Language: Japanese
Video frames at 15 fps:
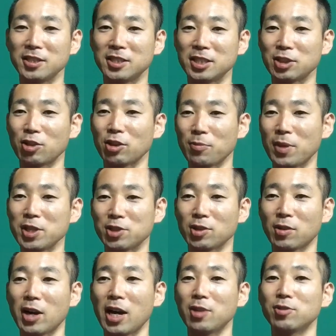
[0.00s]
実業団ベンチと
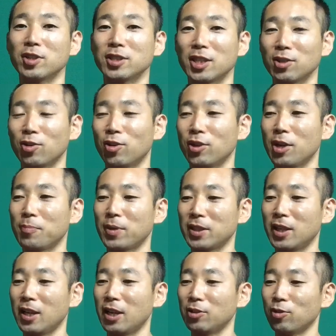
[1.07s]
か入るんですけどやっぱ
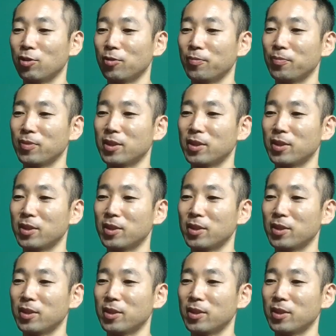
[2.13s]
ねあの